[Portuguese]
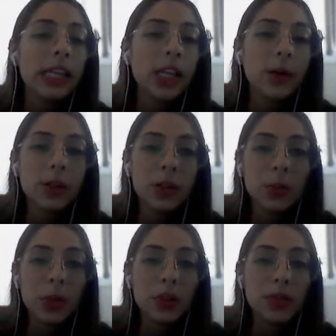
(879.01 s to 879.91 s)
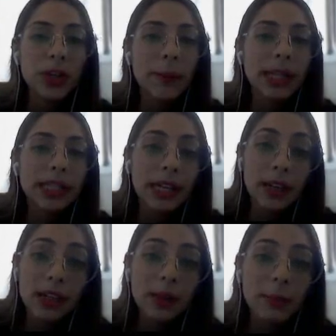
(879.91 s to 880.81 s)
Então, a gente pode ver que plata,
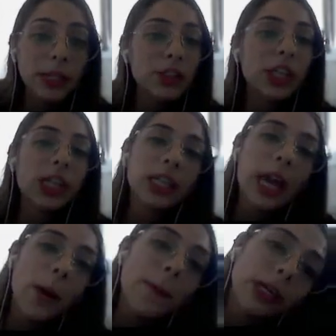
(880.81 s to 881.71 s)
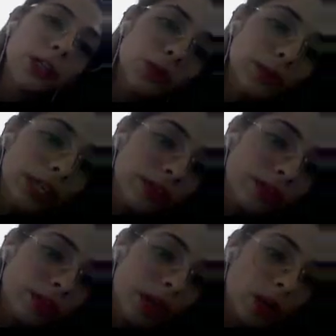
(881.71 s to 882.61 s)
uh, ah, platirrine realmente obteve
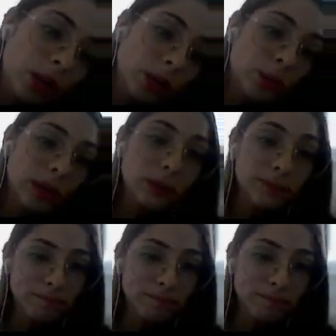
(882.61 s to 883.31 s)
um maior número